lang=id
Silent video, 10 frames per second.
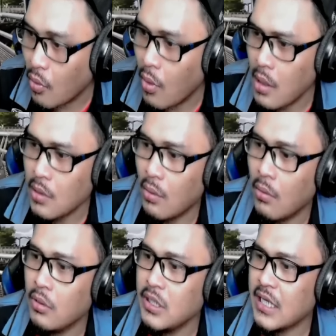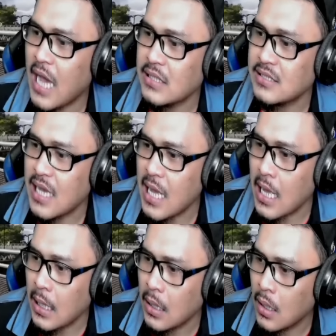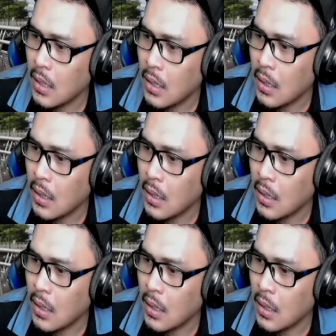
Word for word: oh oh ini kaca